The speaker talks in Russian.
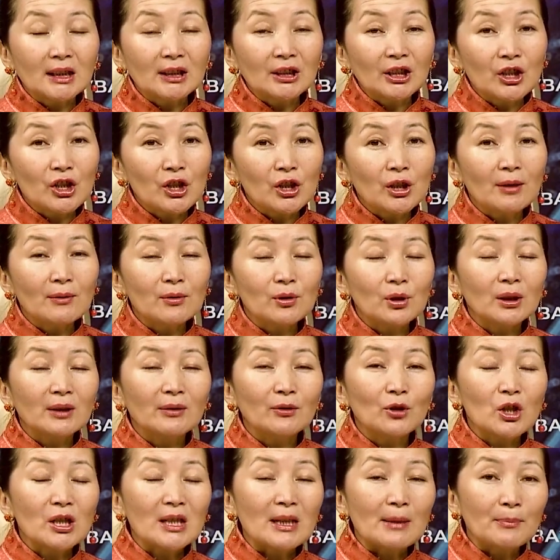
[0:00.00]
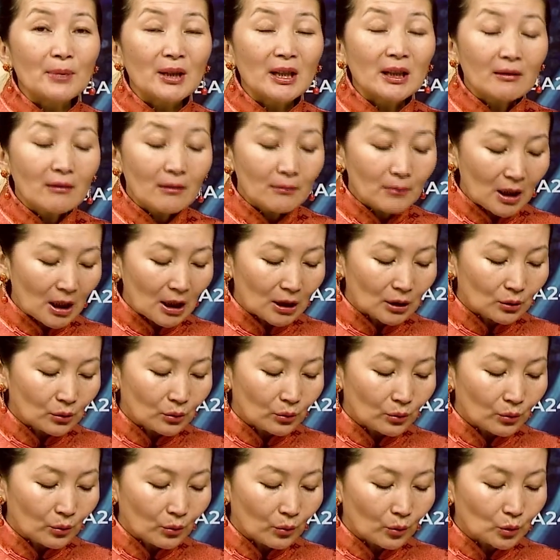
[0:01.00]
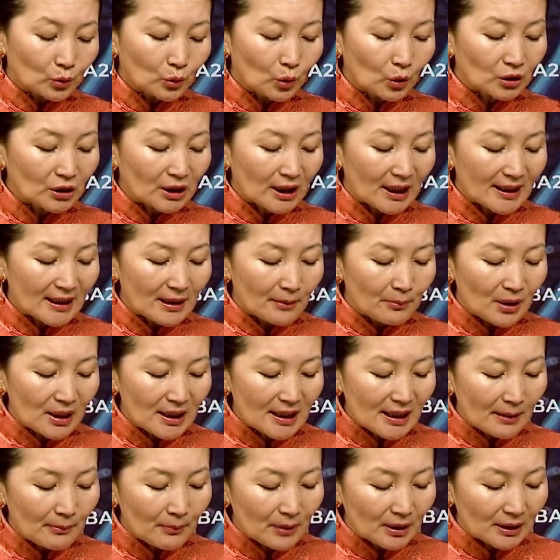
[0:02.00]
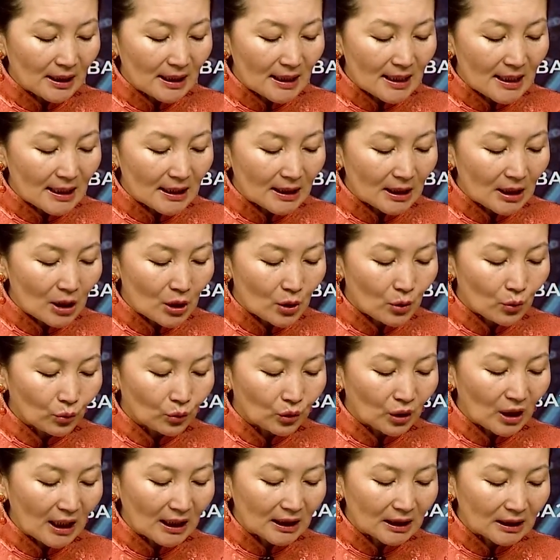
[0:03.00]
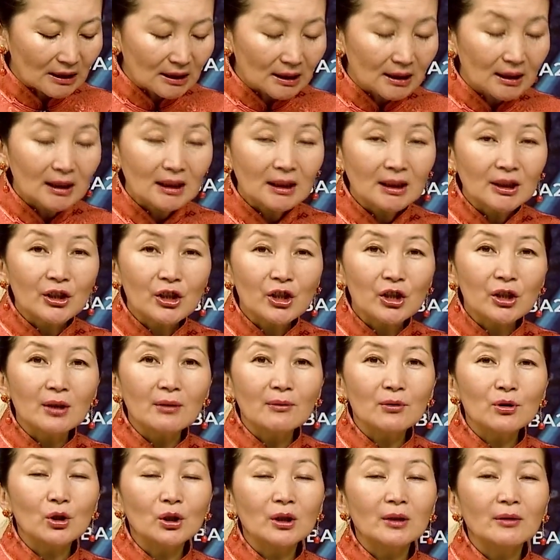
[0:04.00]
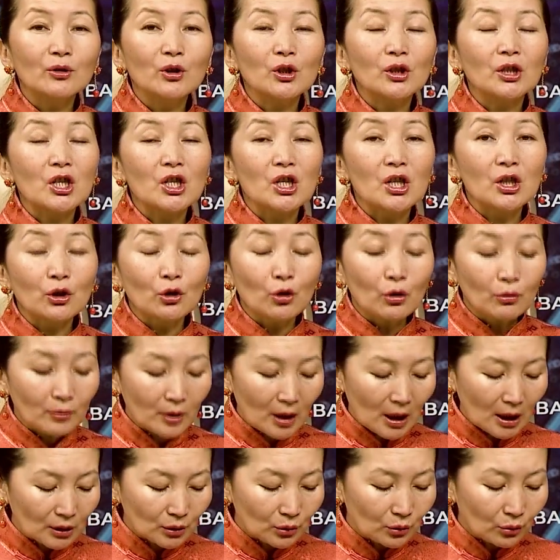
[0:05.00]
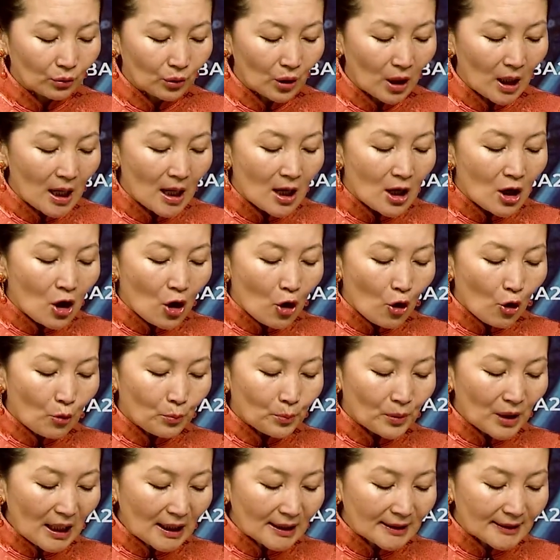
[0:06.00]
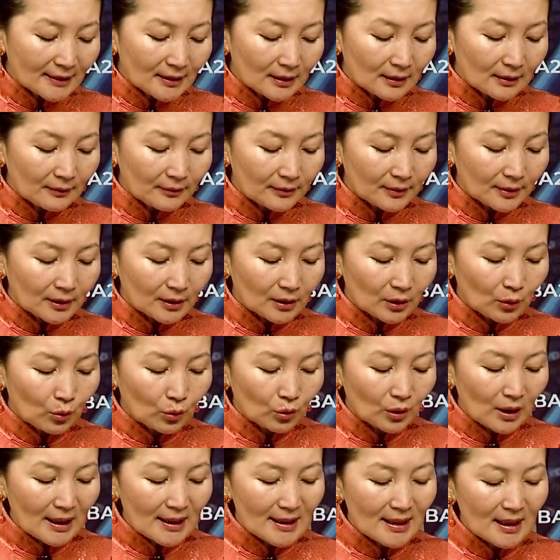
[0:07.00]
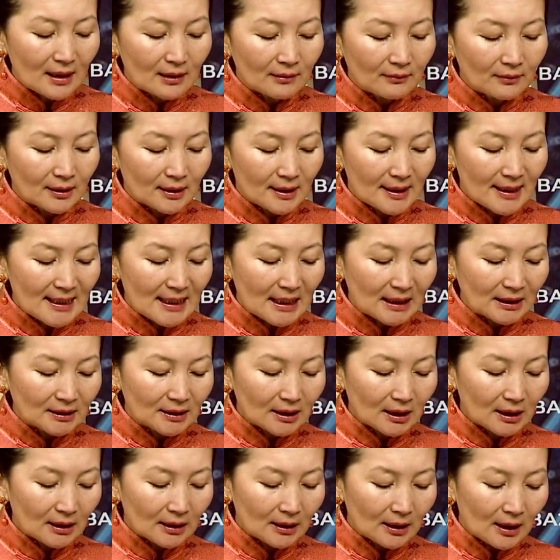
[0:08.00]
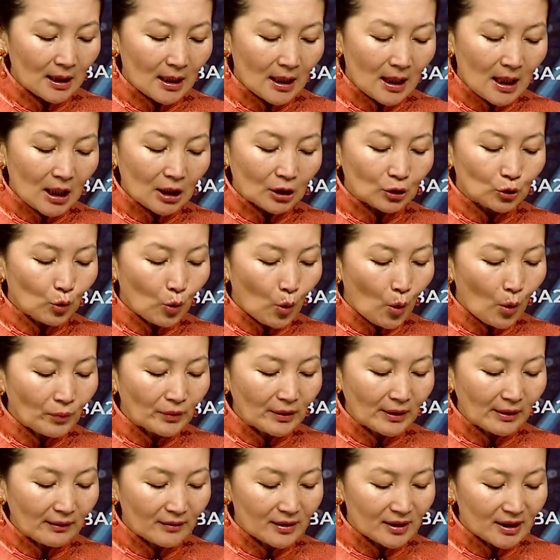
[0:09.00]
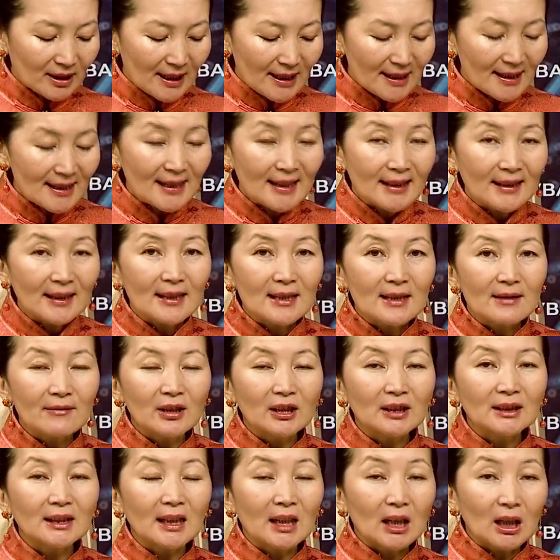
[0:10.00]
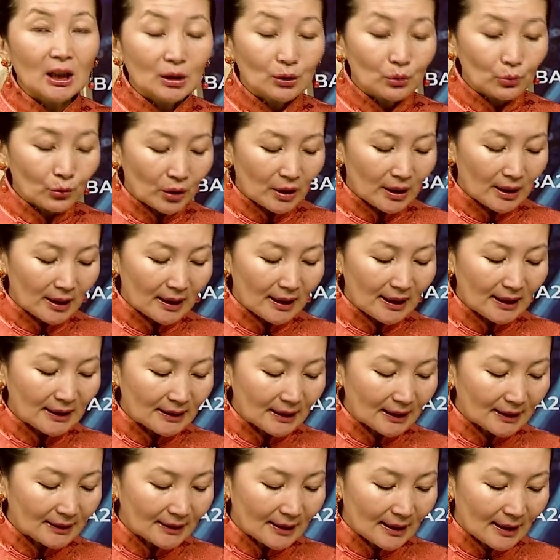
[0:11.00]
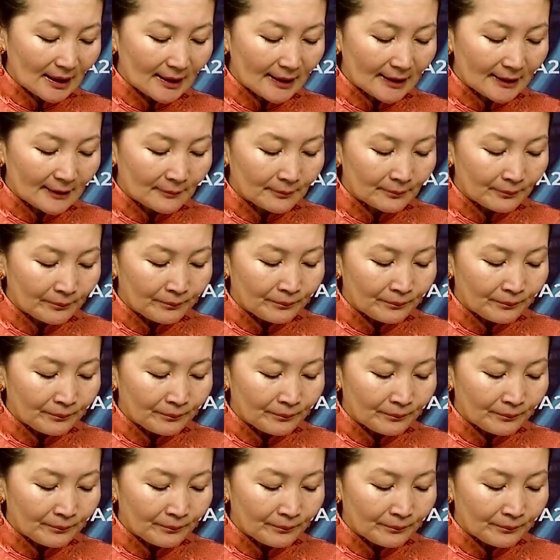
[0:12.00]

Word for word: в 1991 году, у доктора тибетской медицины Сунгарын в 1996 году, у практиков э, Курганского центра духовного возрождения цвета радуги и так далее.